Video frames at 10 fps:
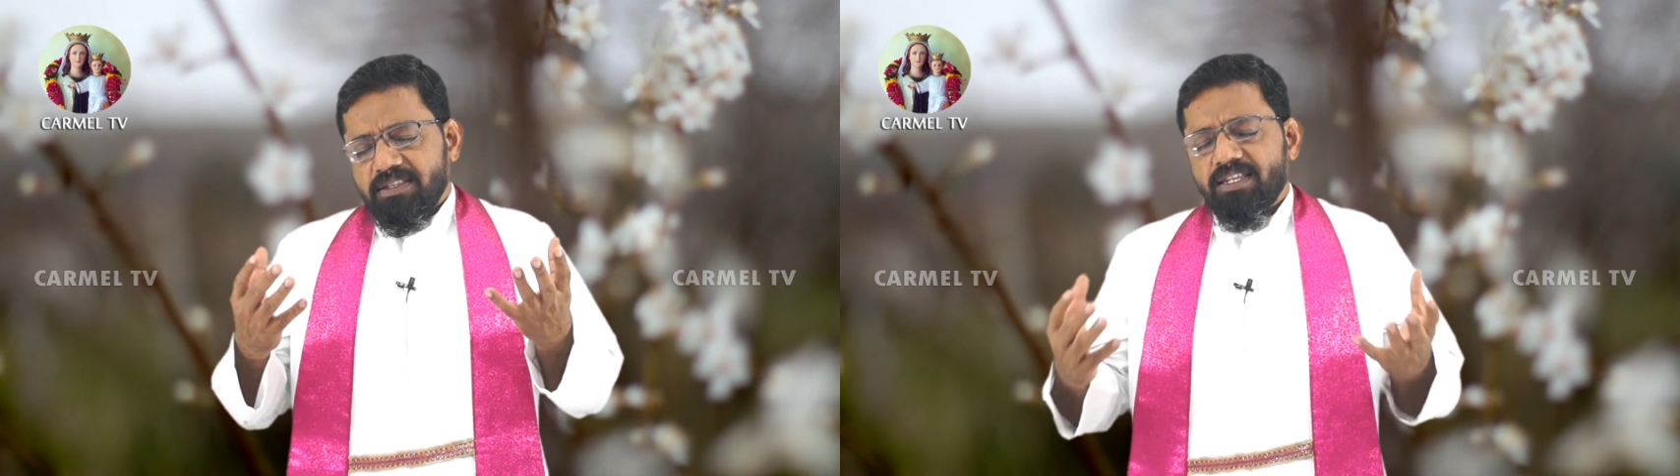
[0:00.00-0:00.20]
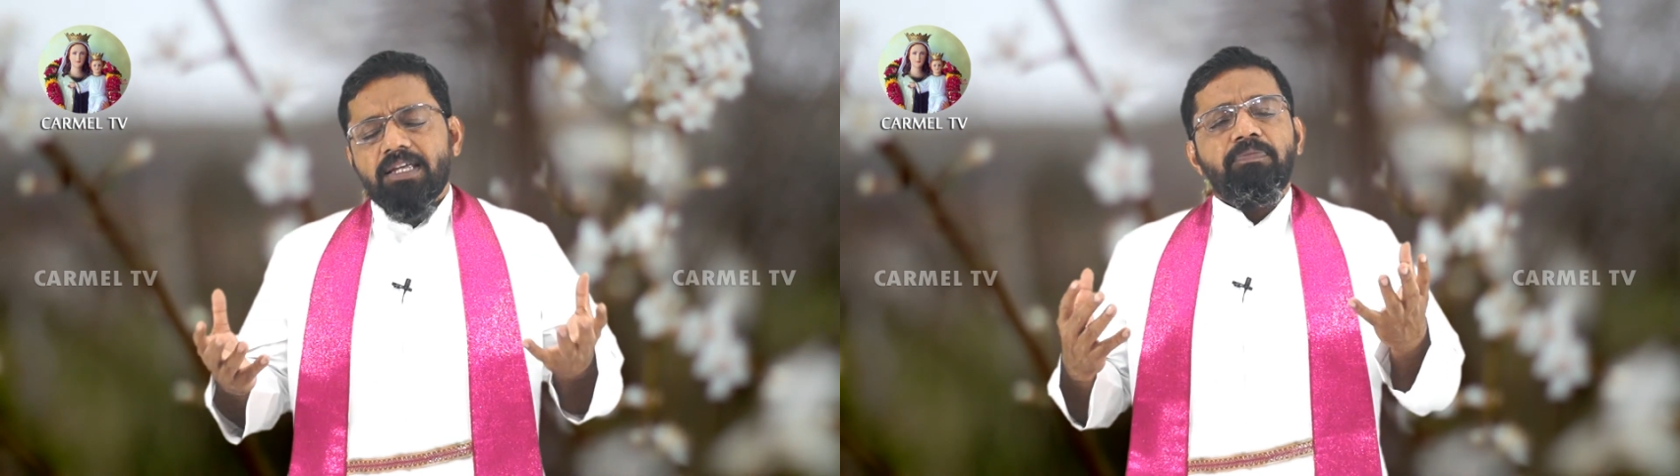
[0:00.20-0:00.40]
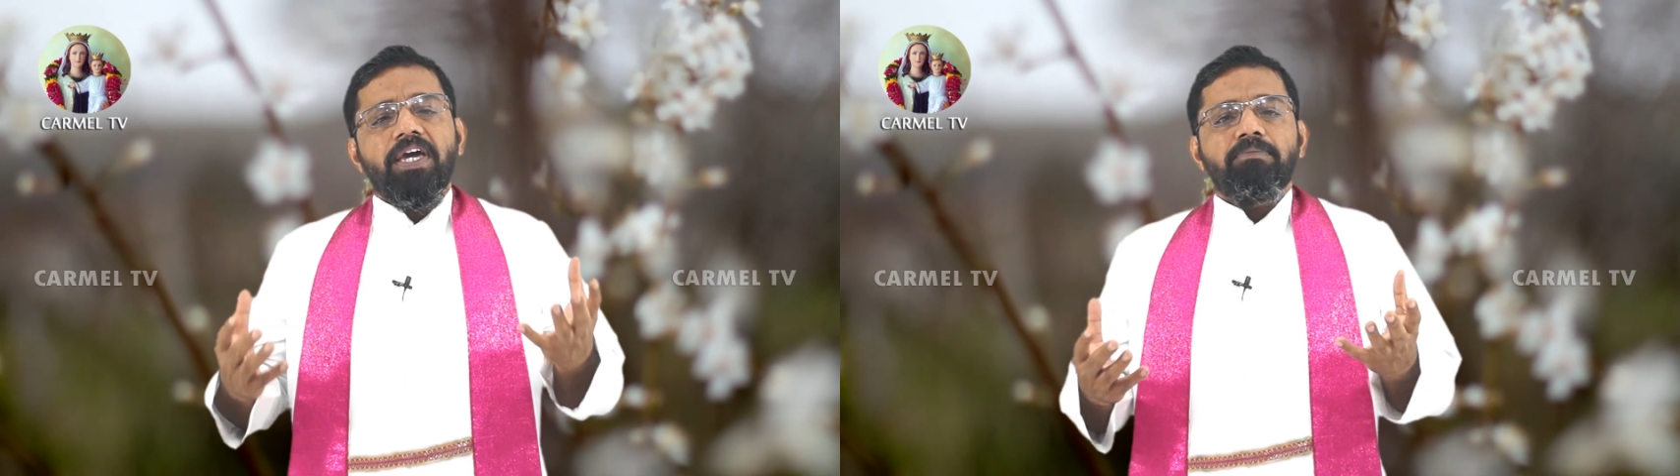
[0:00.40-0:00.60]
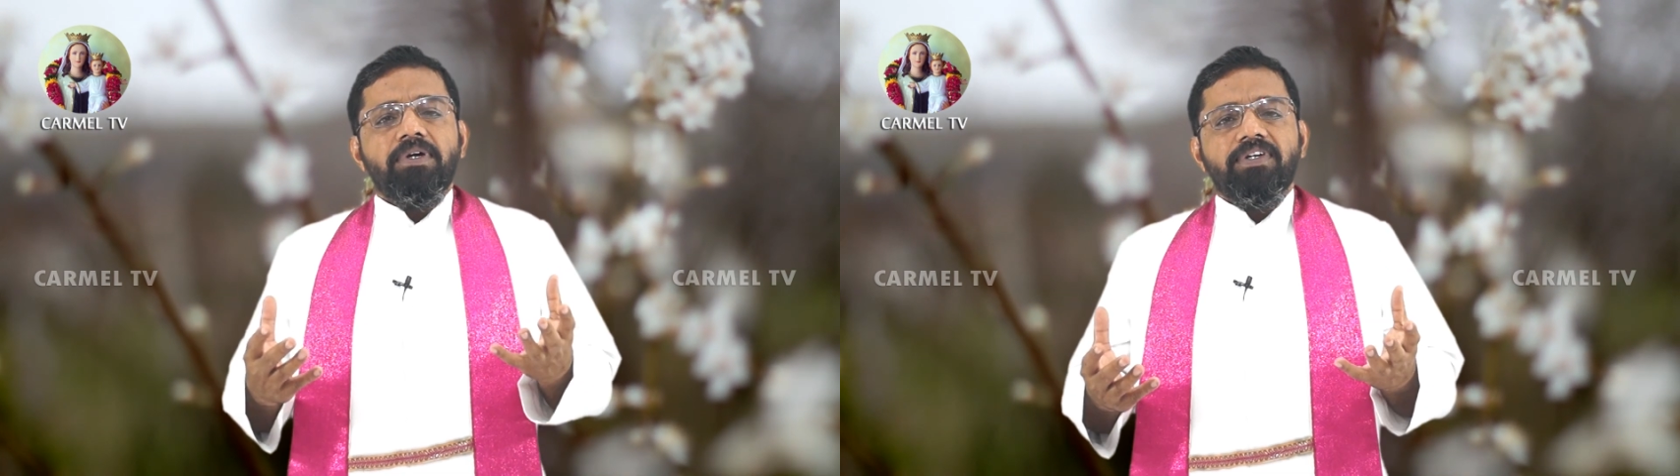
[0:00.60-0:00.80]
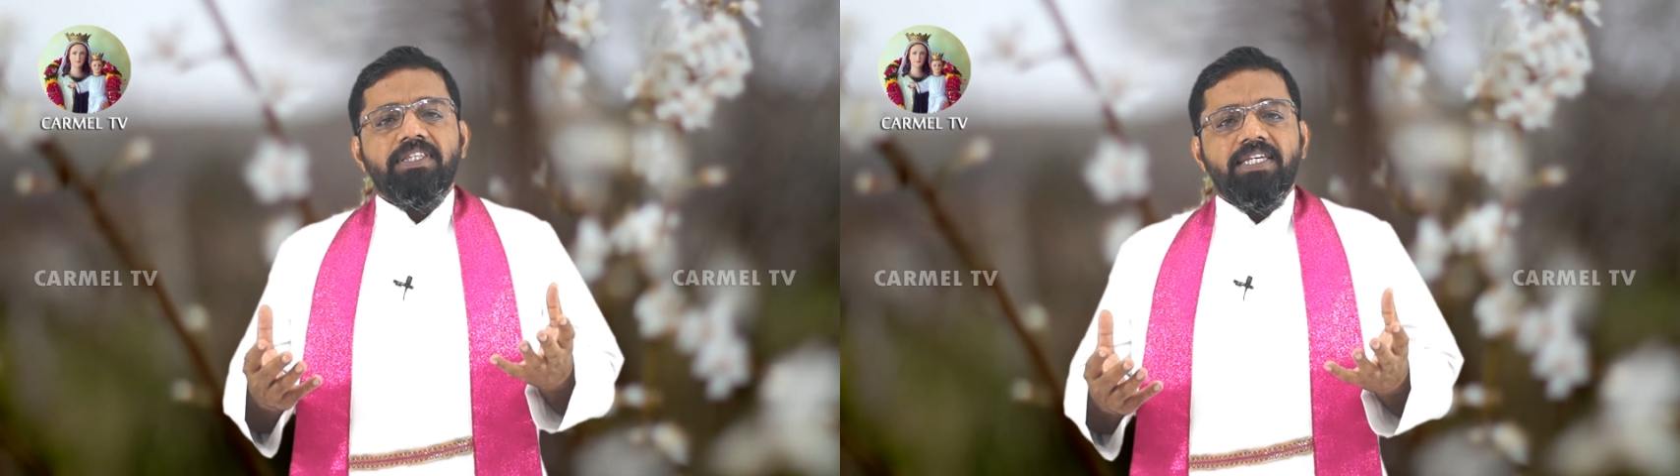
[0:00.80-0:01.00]
அத்தனை
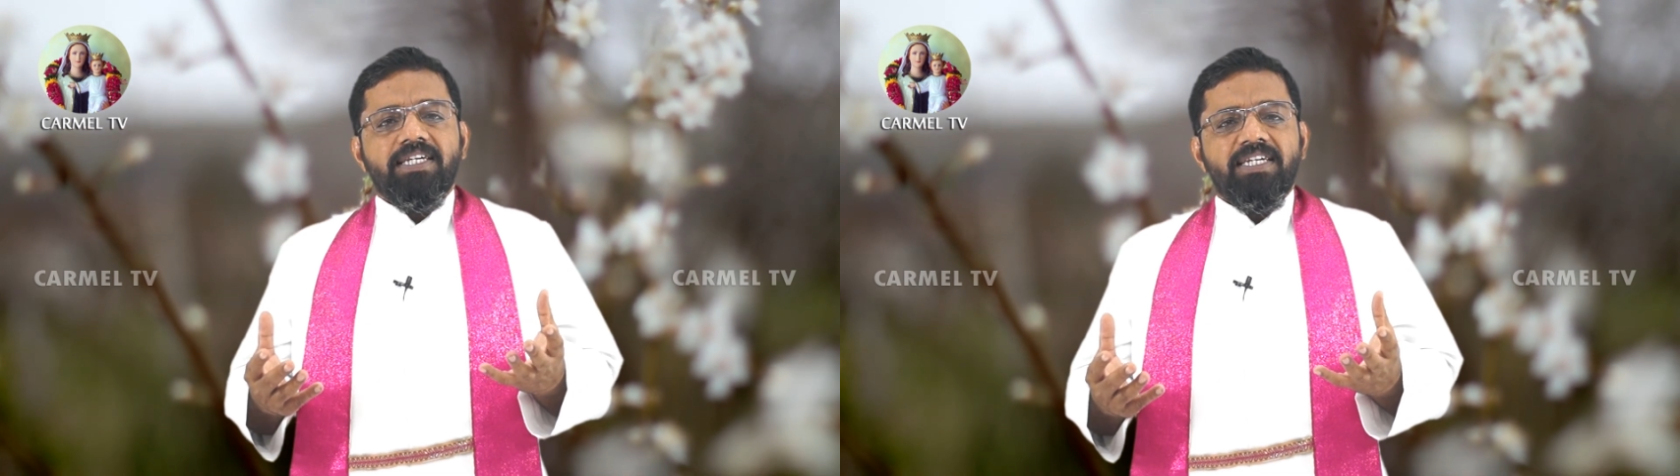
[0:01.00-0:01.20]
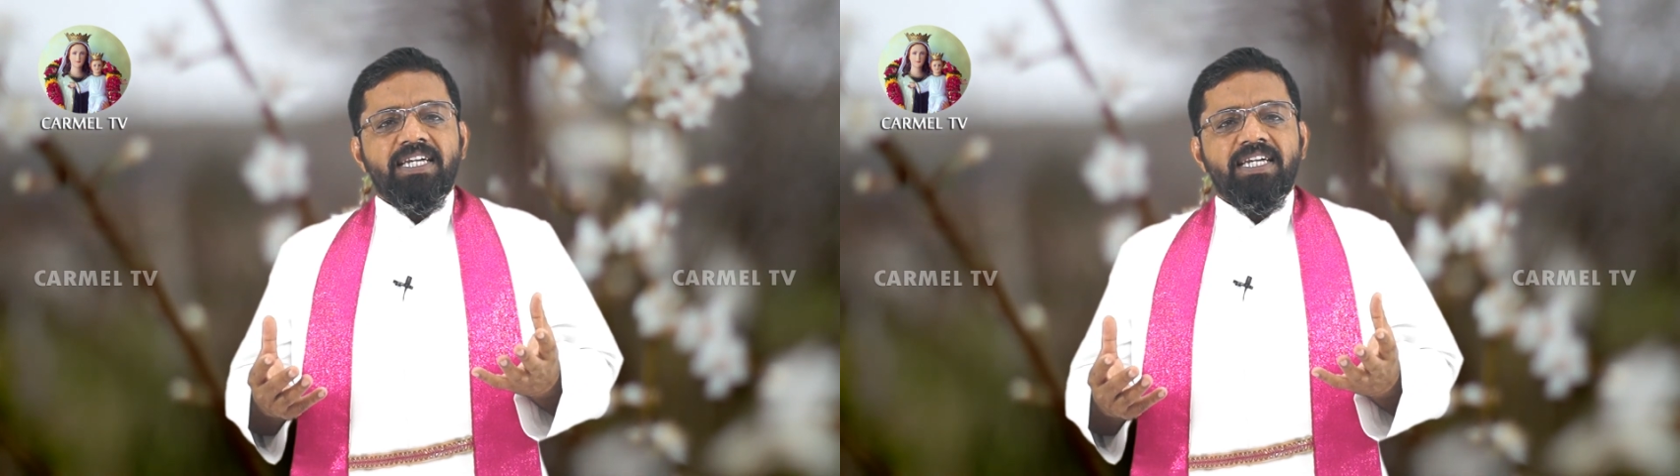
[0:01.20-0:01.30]
பேருமே வந்து